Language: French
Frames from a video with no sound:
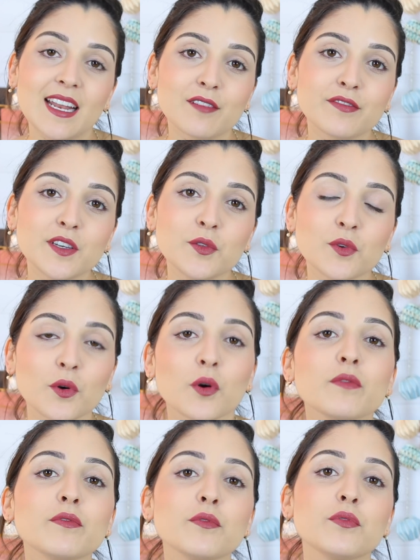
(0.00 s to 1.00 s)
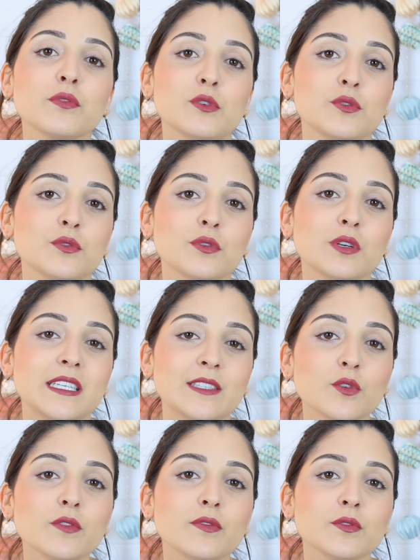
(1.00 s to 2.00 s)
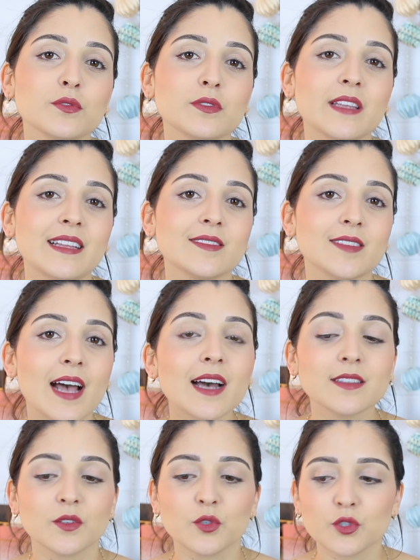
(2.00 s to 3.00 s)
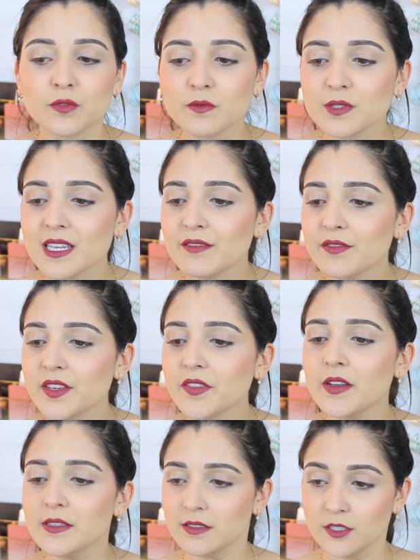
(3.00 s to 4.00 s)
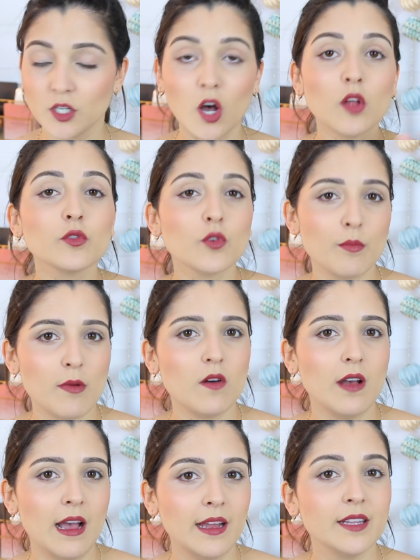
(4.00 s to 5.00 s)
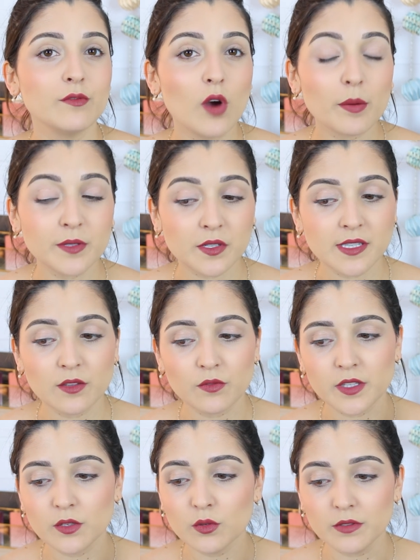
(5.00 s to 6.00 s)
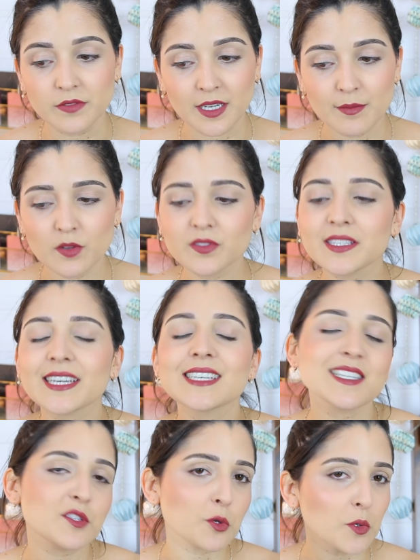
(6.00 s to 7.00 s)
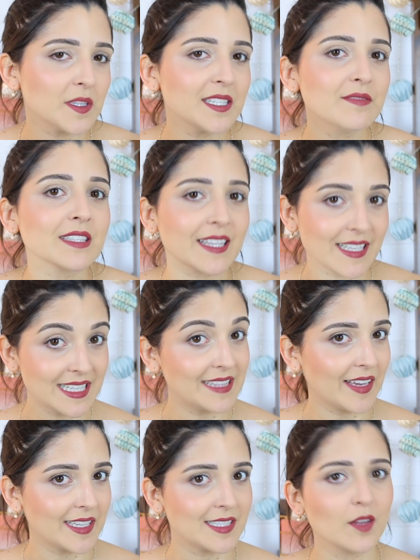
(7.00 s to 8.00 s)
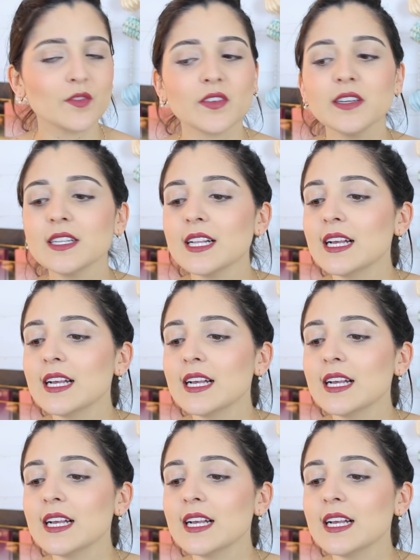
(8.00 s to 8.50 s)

Elle a fait une revue sur les deux fonds de teint Tarte que je vous invite grandement à aller voir puisque cette vidéo est vraiment très instructive et très intéressante.